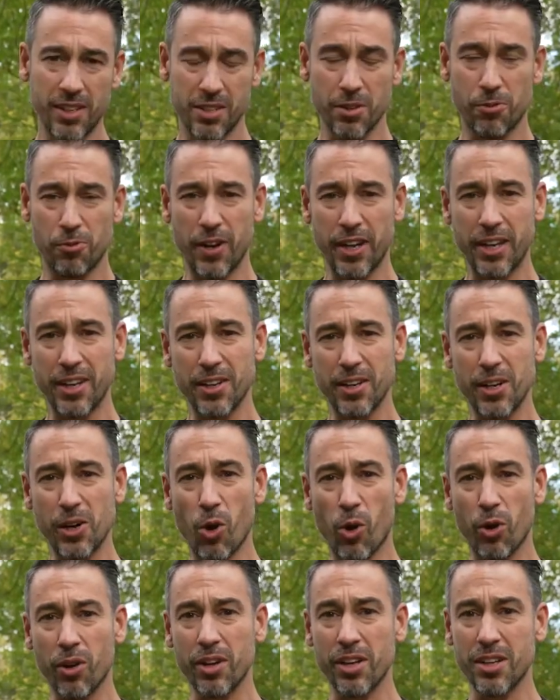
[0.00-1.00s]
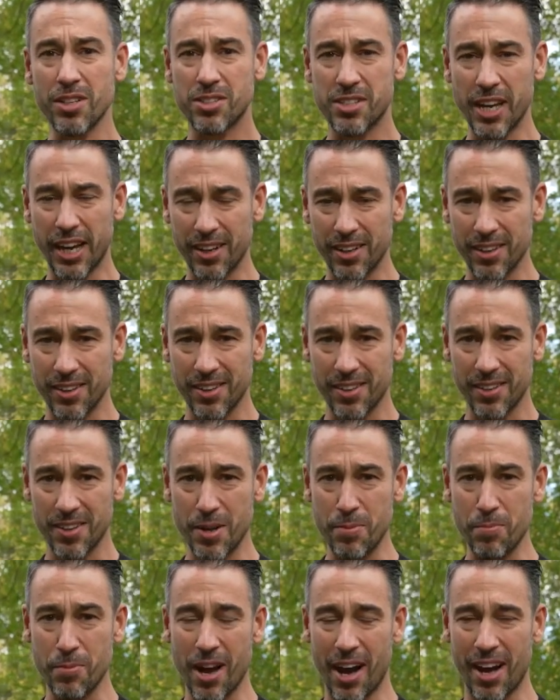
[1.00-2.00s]
Diese Flächen, die locken Insekten
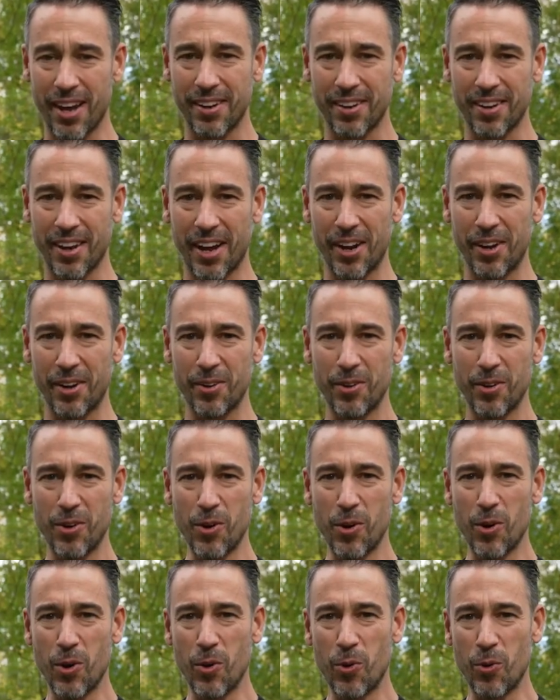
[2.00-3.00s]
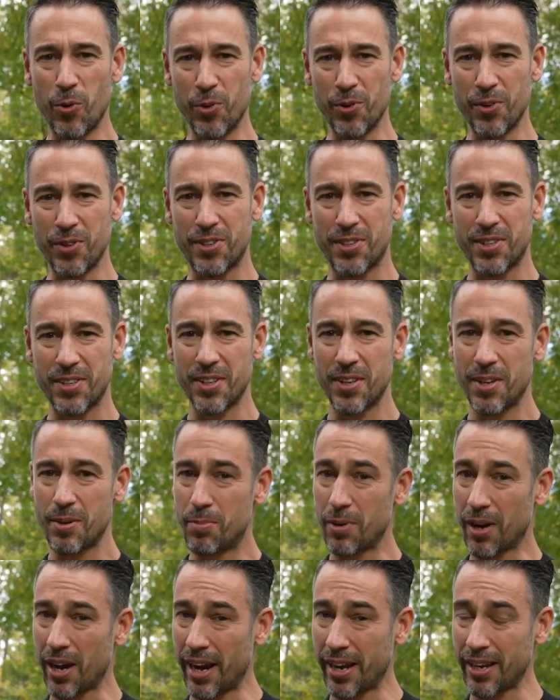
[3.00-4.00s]
im Garten an und
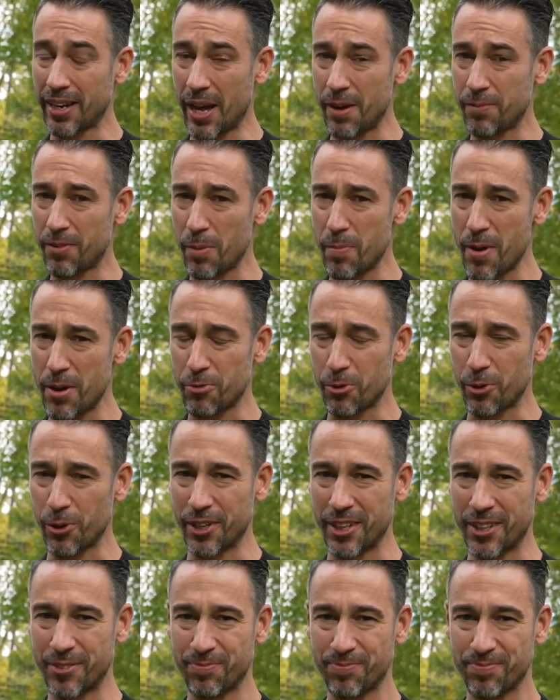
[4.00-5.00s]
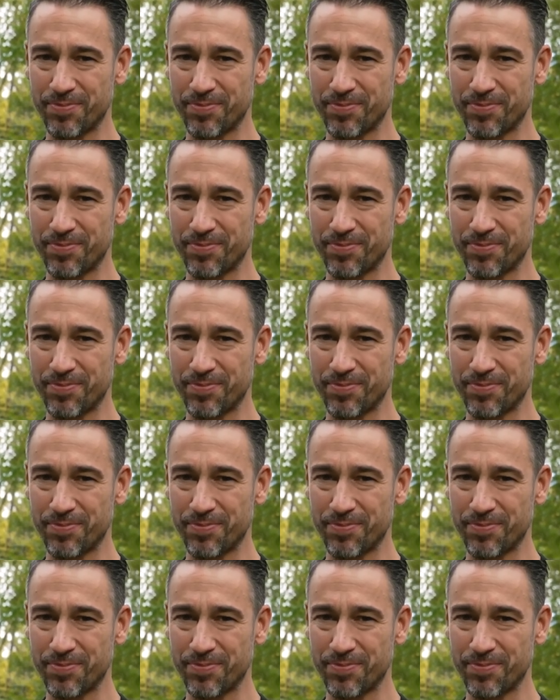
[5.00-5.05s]
bereiten einfach mehr Freude.